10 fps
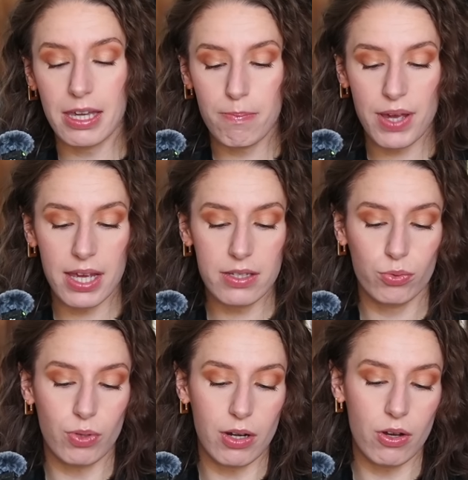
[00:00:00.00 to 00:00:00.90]

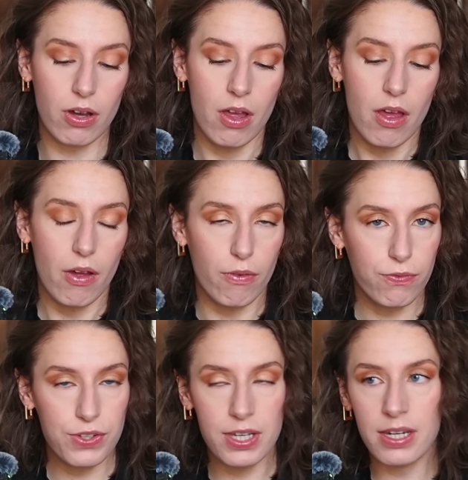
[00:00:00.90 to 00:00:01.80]
épaisse ou alors euh,
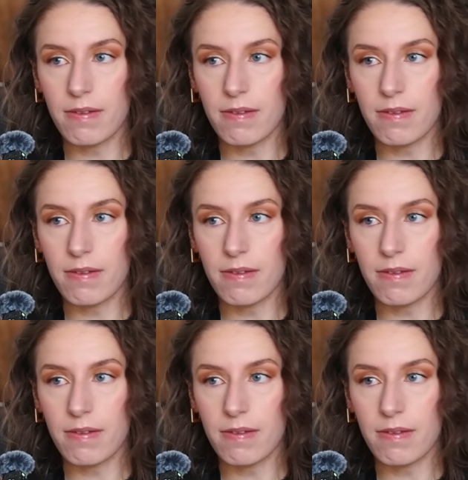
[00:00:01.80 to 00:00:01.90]
fine